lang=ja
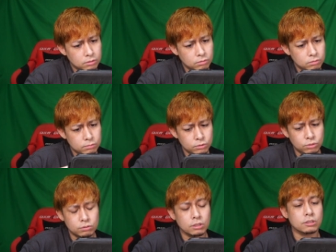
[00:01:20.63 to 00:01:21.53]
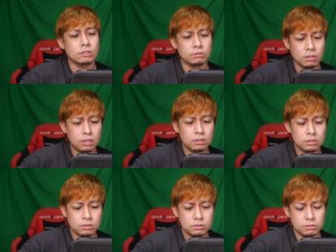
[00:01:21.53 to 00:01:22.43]
運曲になってたんですよね。
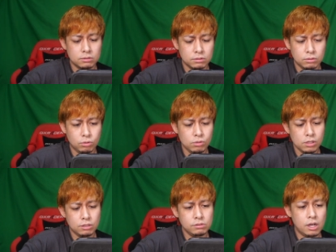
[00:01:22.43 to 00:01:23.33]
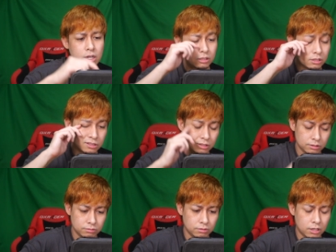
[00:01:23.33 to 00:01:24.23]
これが浦原さんかな。
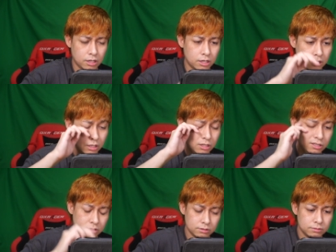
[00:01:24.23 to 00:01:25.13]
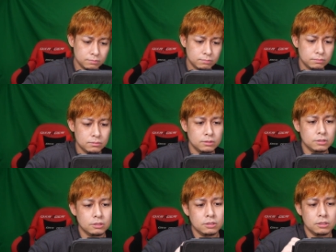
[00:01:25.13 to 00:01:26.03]
浦原、
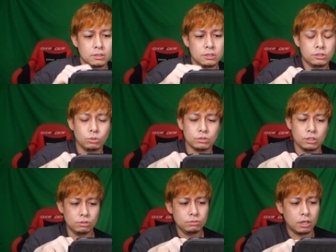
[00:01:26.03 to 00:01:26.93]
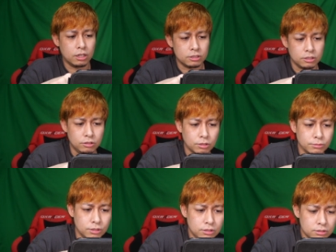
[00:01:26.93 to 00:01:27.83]
商店の浦原さんだよ、多
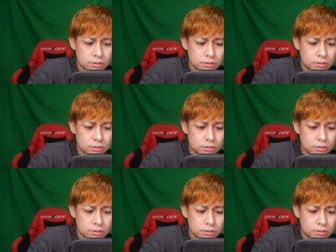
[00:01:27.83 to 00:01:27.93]
分ね。